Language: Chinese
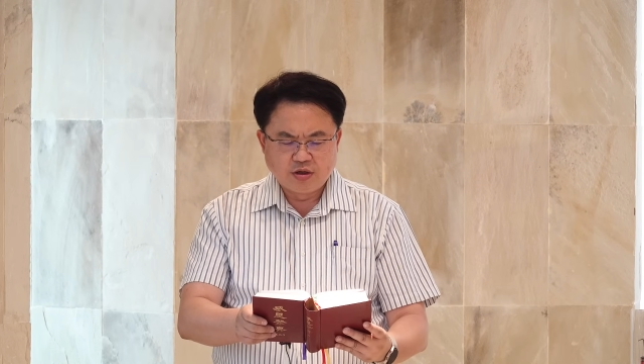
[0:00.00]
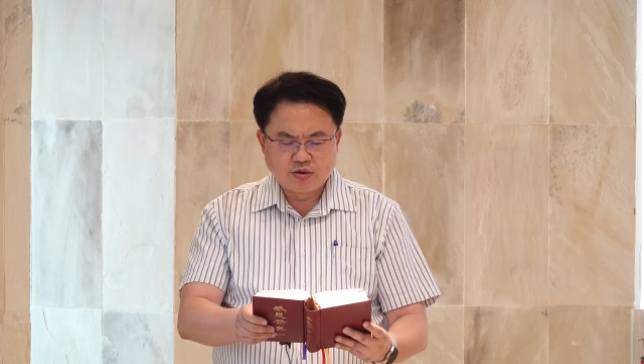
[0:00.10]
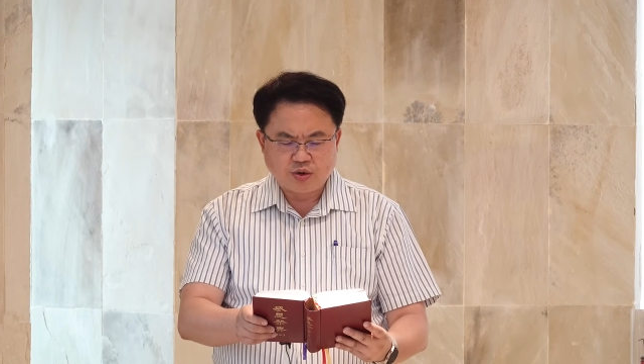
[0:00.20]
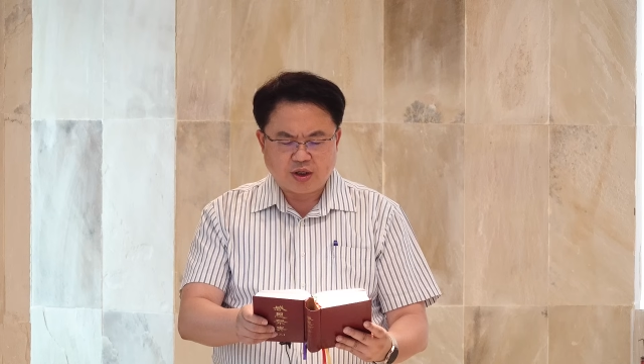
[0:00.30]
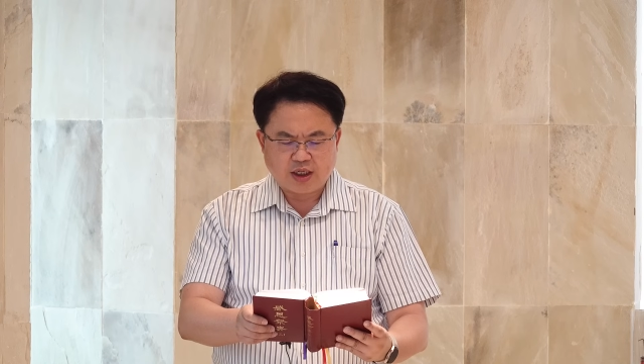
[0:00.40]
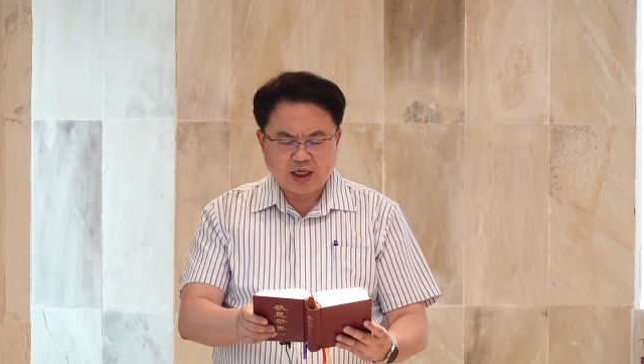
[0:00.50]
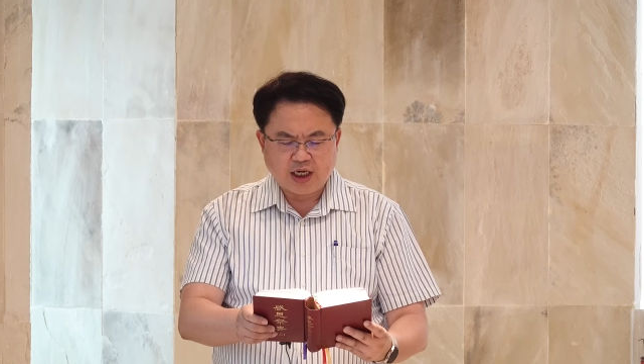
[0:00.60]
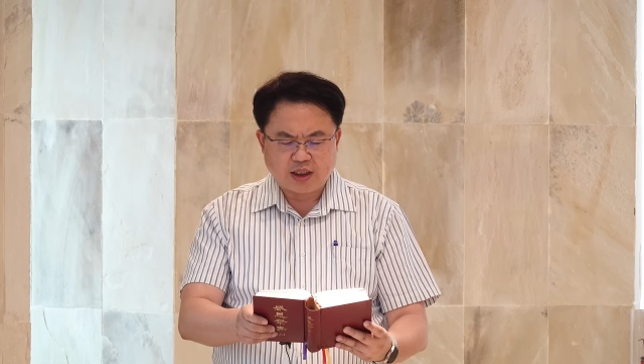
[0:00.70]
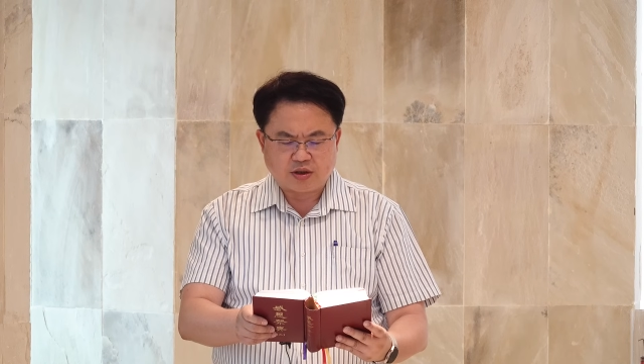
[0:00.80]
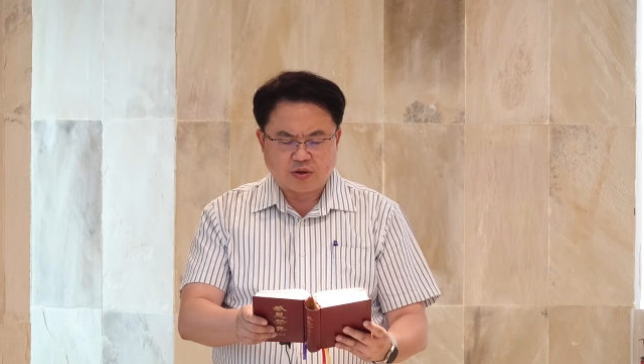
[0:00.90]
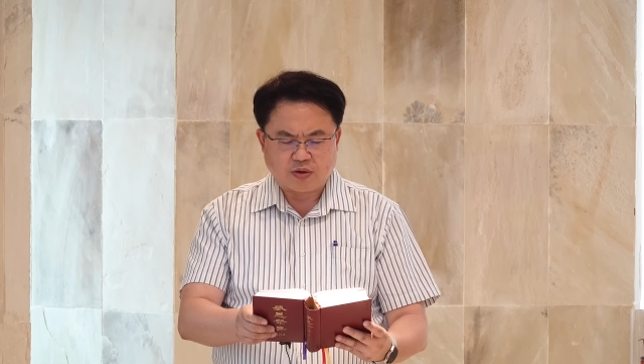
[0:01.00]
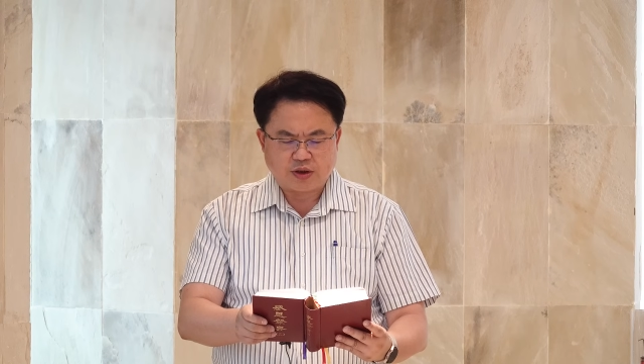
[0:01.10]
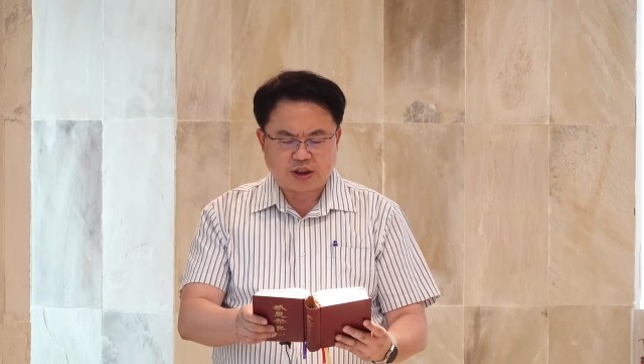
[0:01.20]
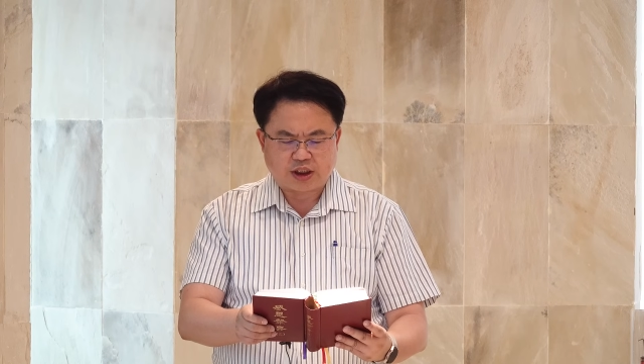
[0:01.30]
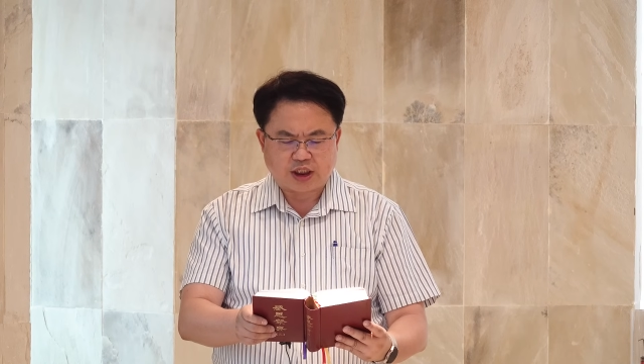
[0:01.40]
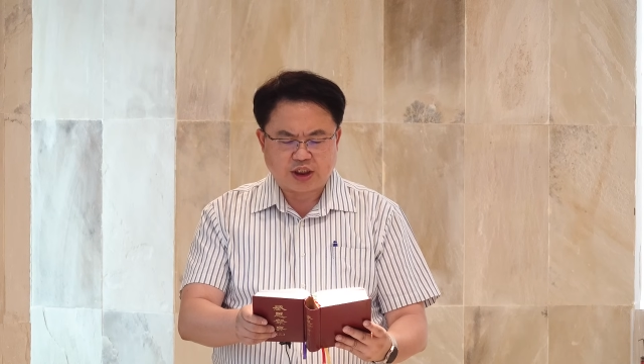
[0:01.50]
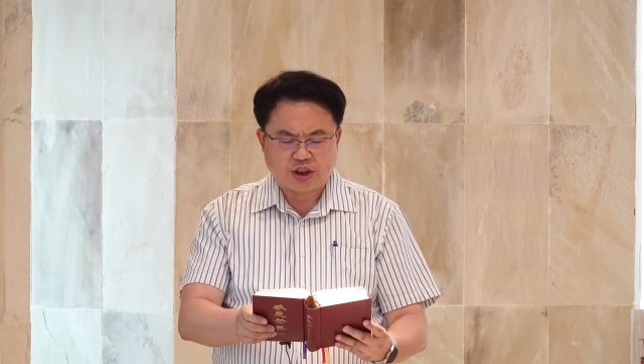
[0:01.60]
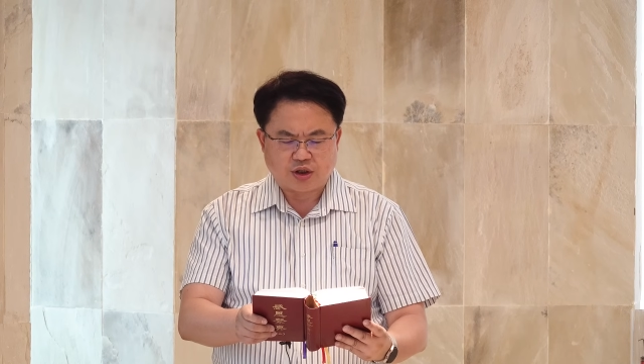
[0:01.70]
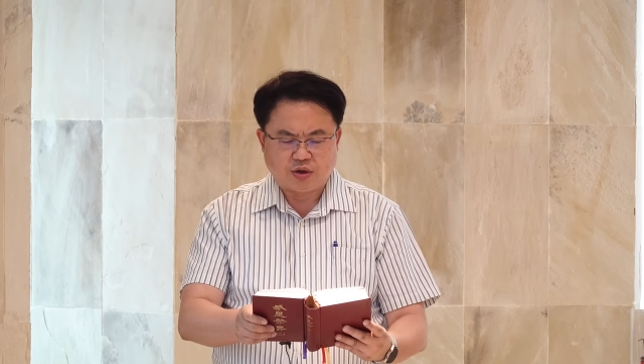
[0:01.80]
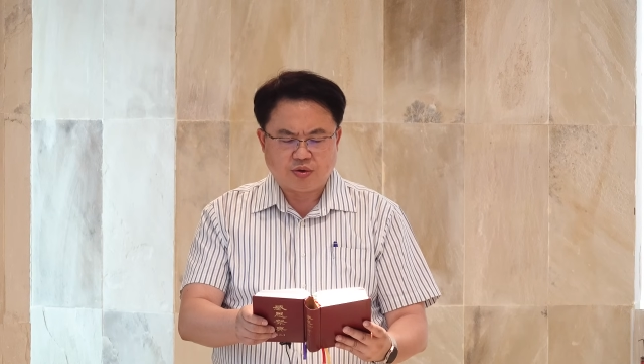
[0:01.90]
做各种祈
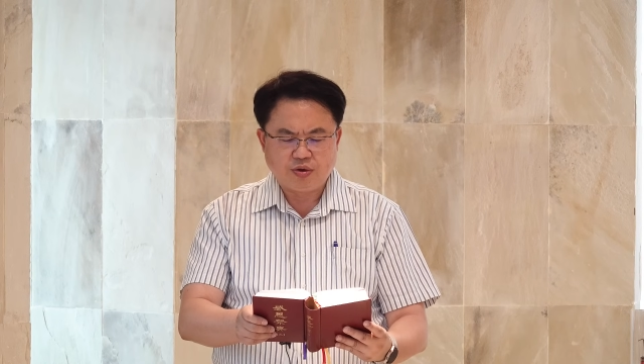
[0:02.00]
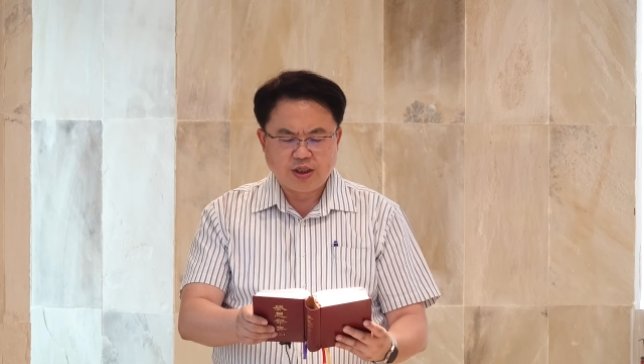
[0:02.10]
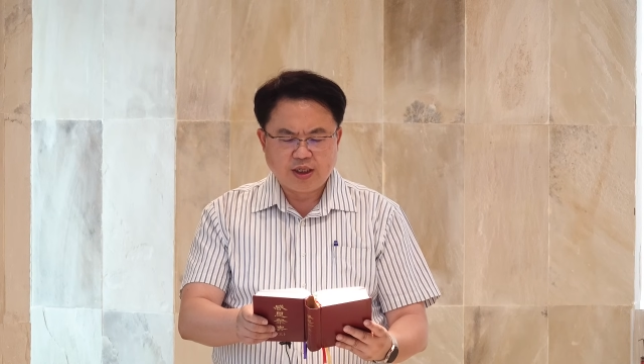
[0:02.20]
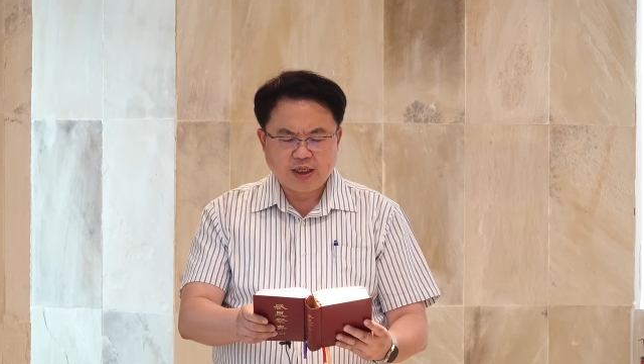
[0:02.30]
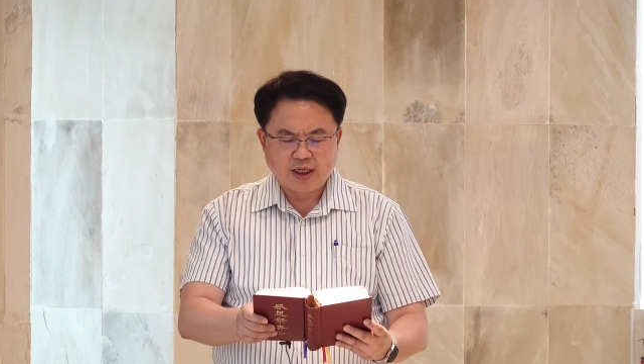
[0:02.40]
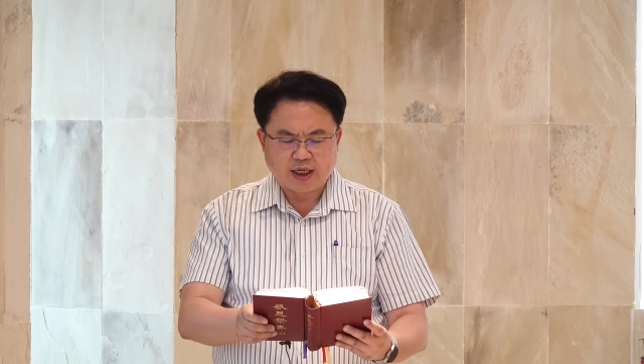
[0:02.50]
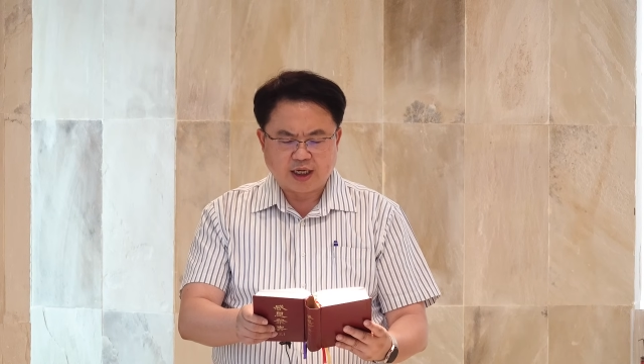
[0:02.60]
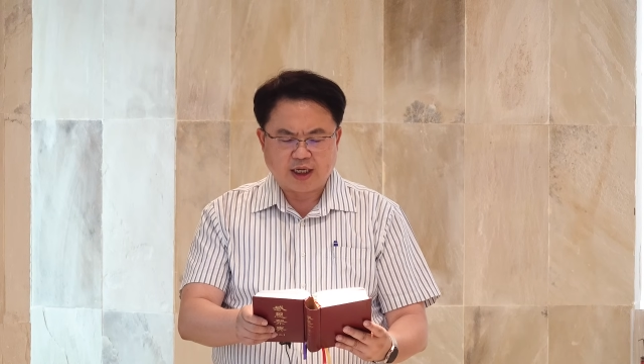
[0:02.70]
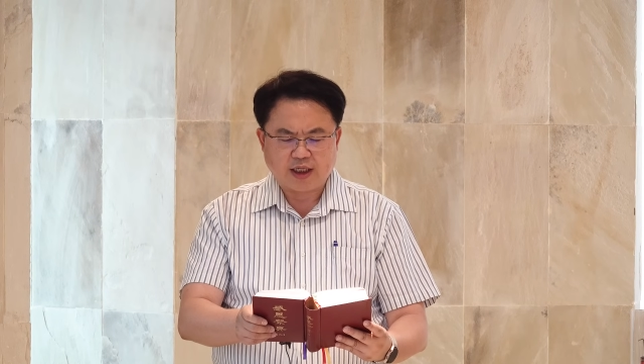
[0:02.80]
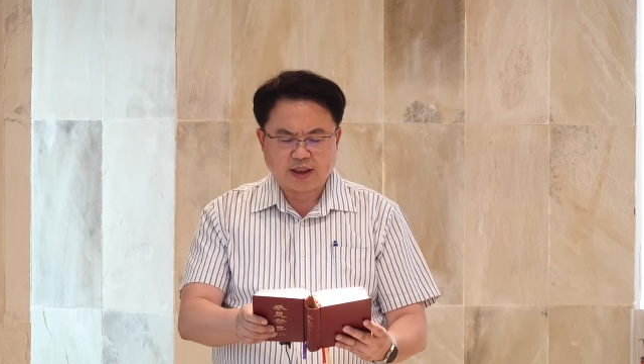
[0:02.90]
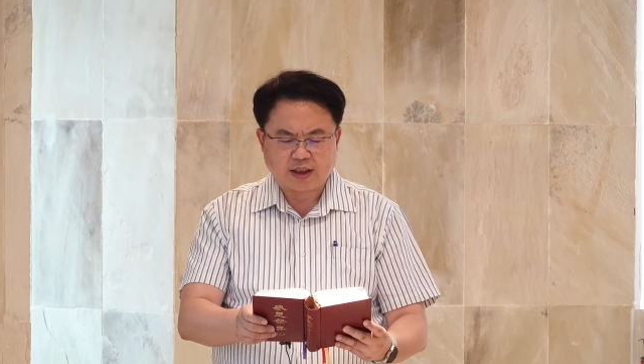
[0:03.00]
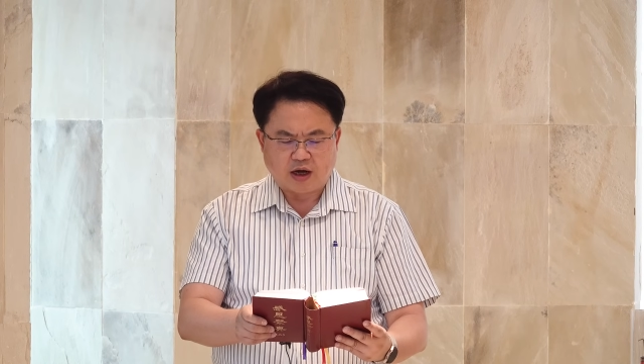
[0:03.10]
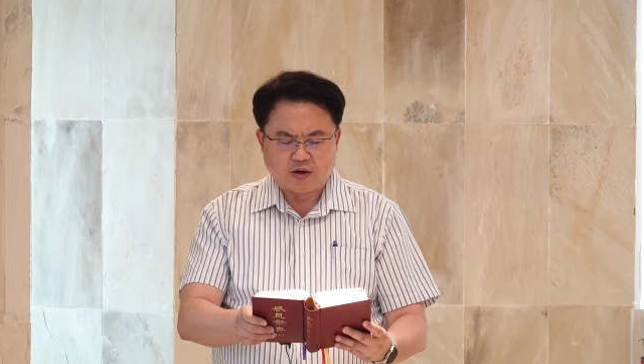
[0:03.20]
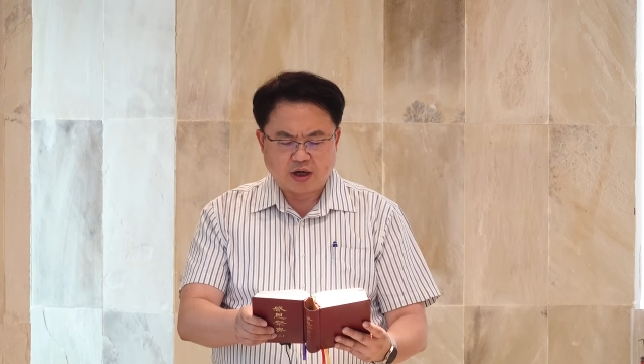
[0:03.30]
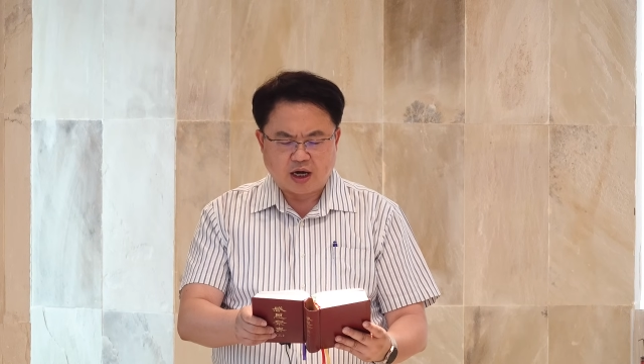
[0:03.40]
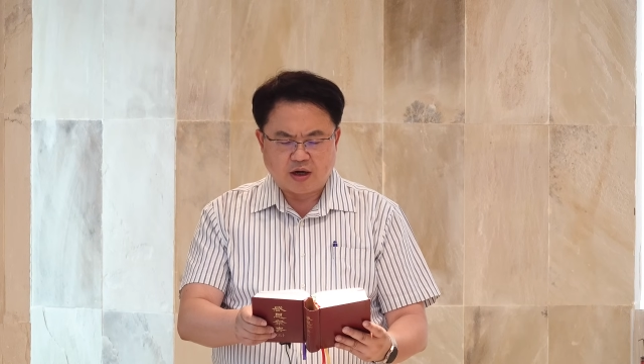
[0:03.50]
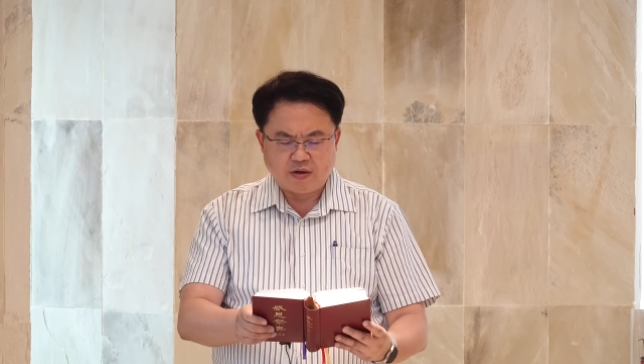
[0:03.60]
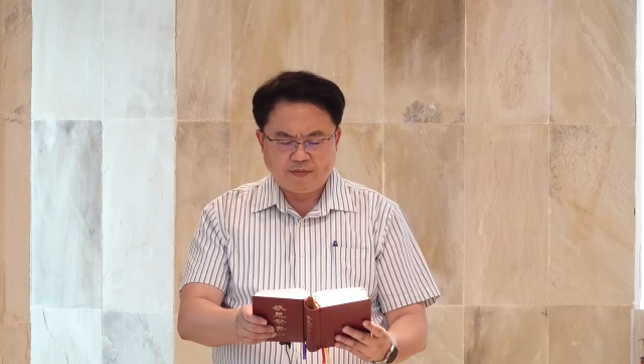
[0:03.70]
求和祷告，